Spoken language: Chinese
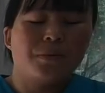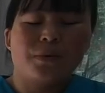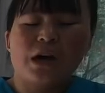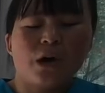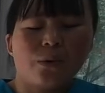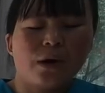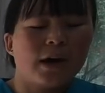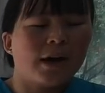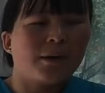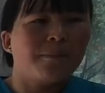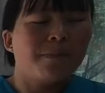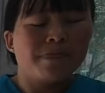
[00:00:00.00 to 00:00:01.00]
不要喂，
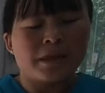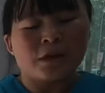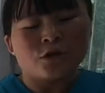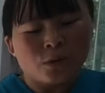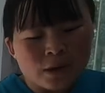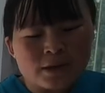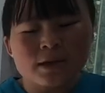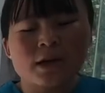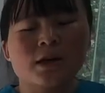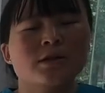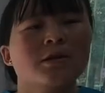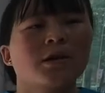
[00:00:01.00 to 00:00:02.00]
你就喂这
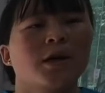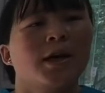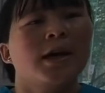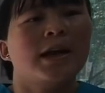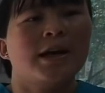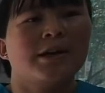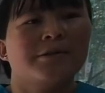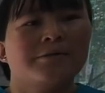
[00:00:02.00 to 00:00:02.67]
个就可以了。